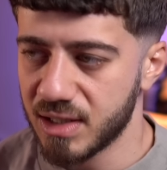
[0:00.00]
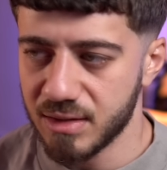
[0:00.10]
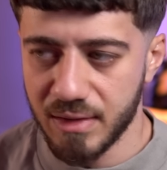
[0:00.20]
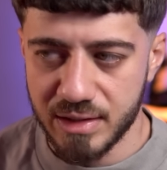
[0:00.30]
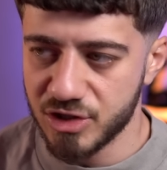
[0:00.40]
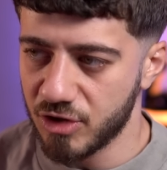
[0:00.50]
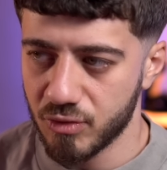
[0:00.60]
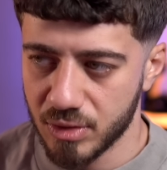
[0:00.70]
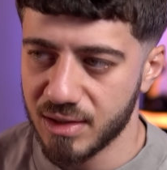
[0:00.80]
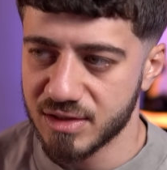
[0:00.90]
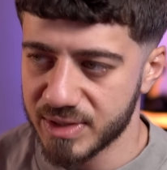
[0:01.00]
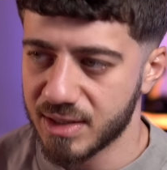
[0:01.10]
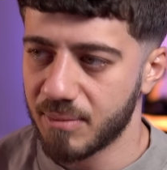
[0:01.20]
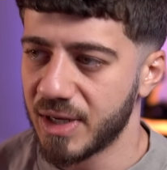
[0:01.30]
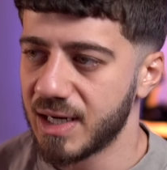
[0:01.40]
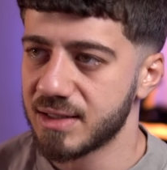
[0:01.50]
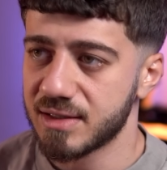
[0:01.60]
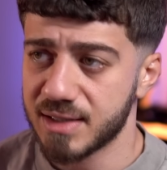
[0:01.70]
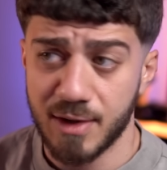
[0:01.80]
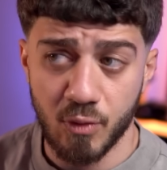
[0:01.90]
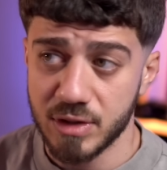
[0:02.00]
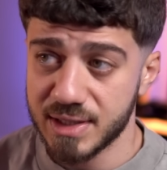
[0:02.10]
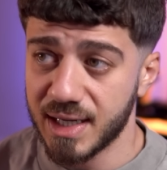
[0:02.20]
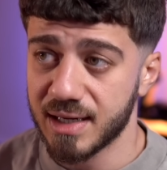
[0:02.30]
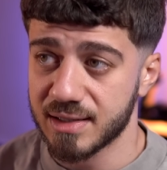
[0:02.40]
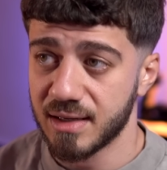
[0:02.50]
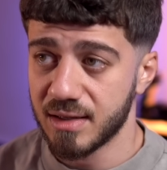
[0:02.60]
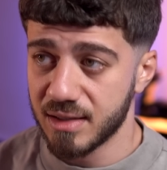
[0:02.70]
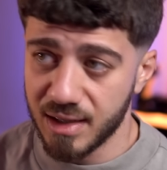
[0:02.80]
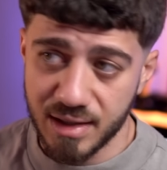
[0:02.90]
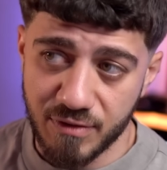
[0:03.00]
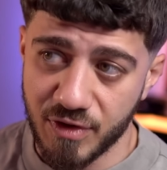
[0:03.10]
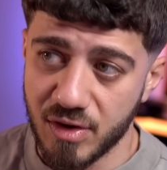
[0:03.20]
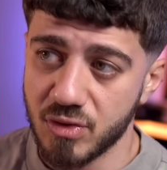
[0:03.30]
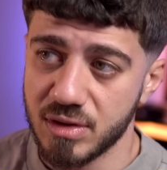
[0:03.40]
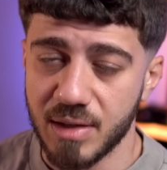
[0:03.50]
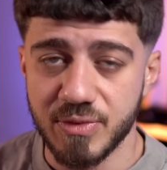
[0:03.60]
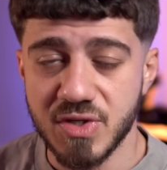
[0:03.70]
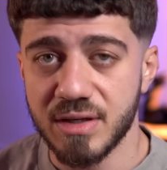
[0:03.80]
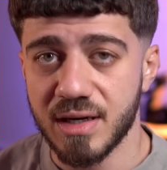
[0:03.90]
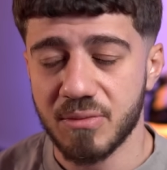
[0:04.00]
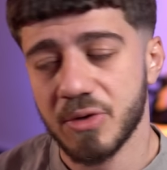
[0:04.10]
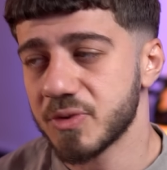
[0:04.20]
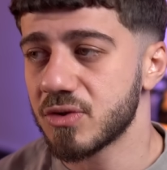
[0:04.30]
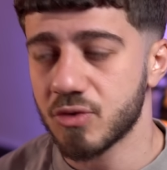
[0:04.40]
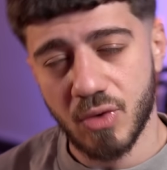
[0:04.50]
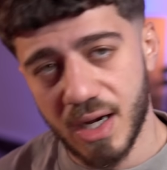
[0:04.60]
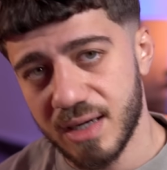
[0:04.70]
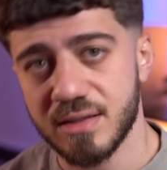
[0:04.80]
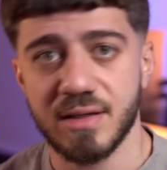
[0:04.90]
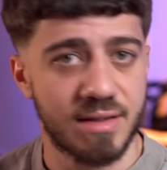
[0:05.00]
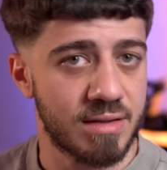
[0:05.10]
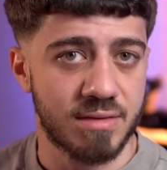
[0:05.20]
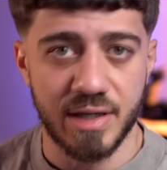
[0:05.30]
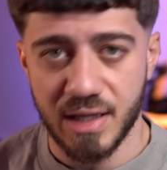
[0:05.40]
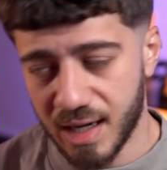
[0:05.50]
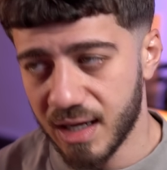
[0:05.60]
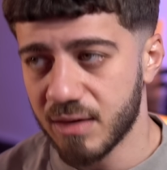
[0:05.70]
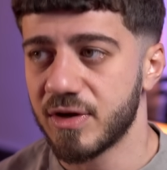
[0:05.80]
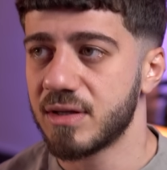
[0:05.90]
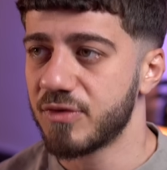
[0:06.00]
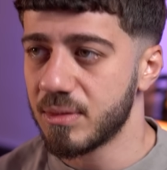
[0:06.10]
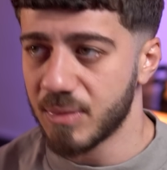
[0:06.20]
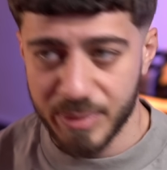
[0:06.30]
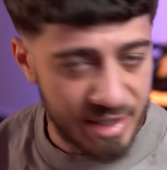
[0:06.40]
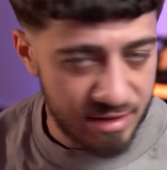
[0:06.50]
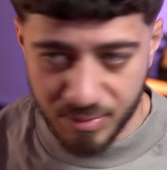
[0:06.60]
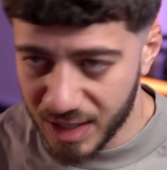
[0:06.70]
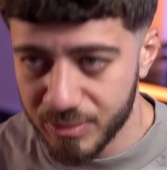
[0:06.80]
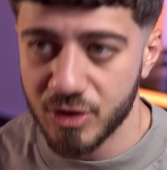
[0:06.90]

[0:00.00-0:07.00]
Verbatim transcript: ما ضل إشي وخلص بتكمل هذا التحول تاعك لا يا فهودي ما بصير هيك ما بصير تروح على هذا الطريق عارف أنا في بنات ما عم